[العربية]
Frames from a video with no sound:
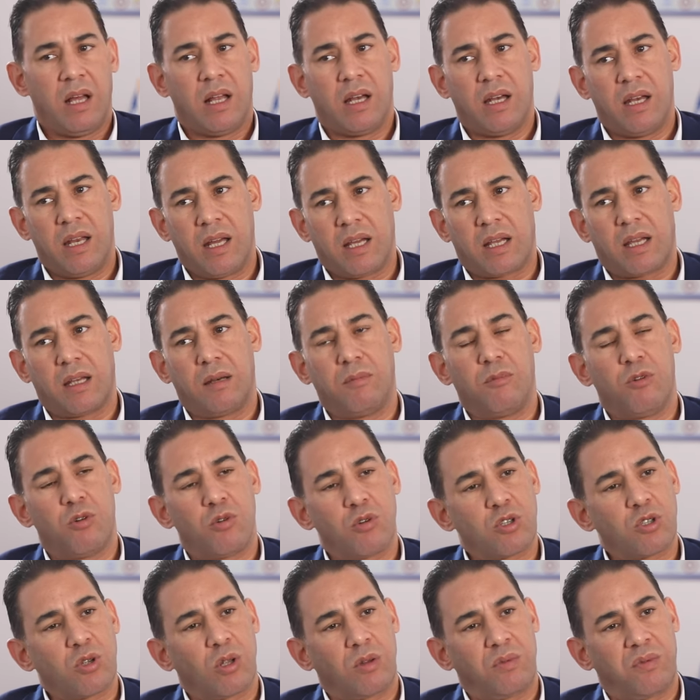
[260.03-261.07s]
لكن
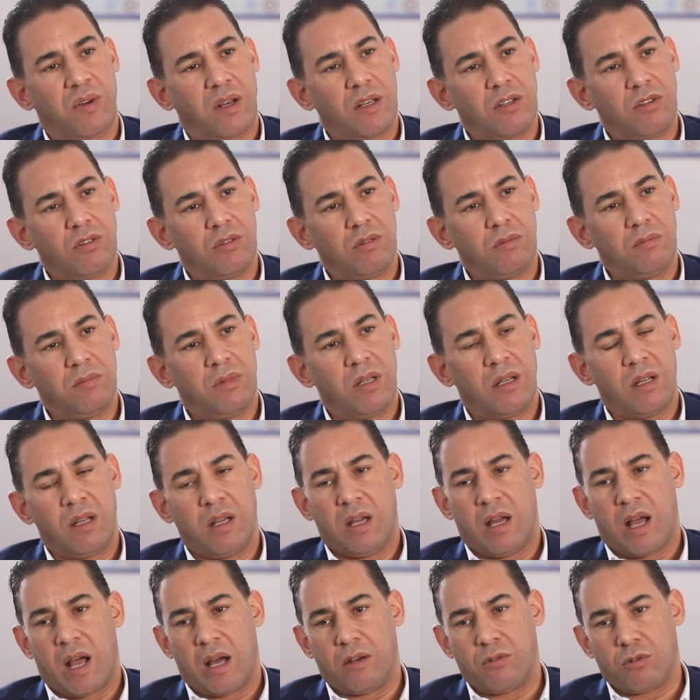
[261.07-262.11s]
مهوش صدفة اليوم
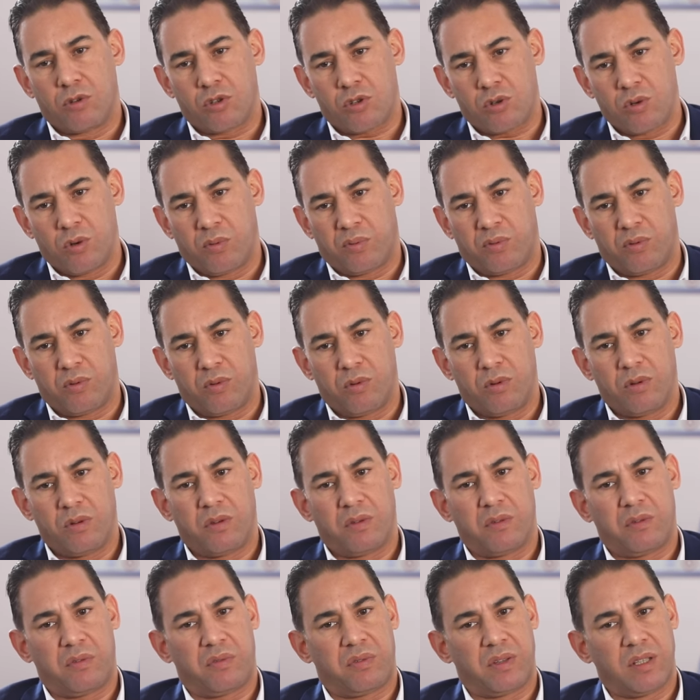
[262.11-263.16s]
أنه نشوفوا
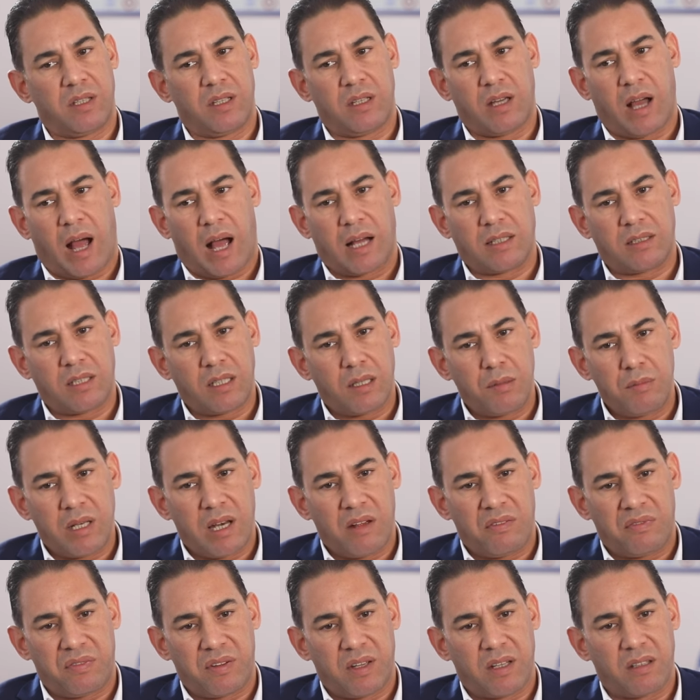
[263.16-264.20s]
في عديد
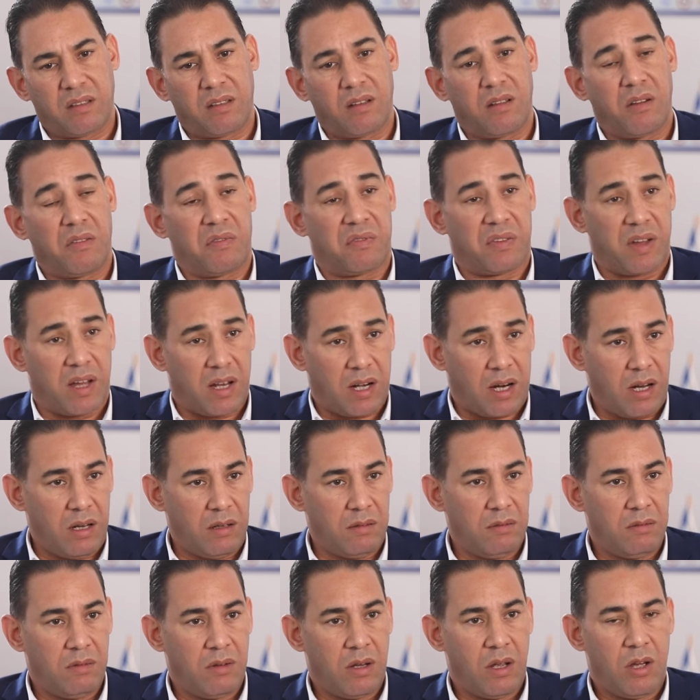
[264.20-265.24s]
الملفات فارغة
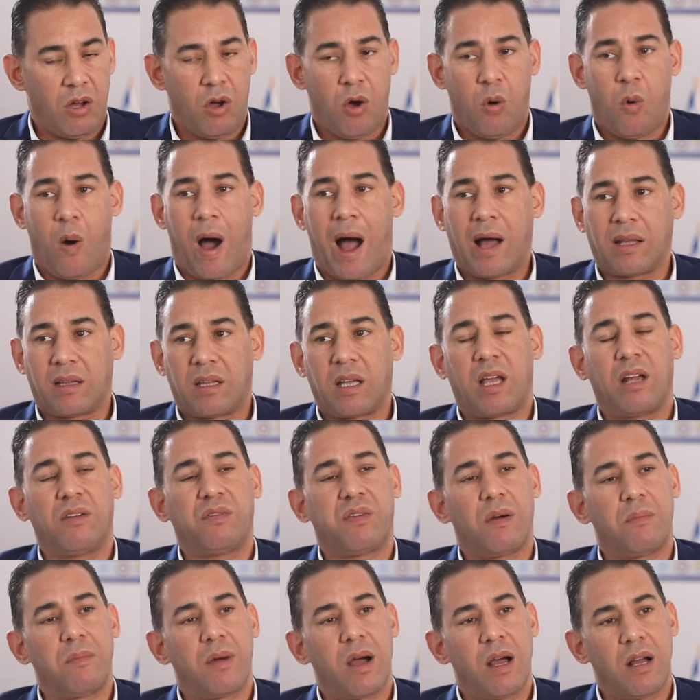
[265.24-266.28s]
وحتى كان
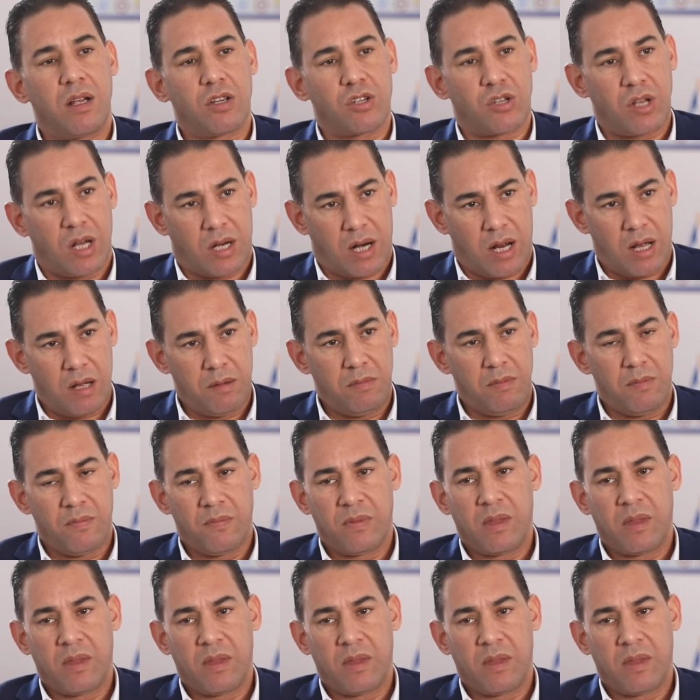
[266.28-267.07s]
فما جرائم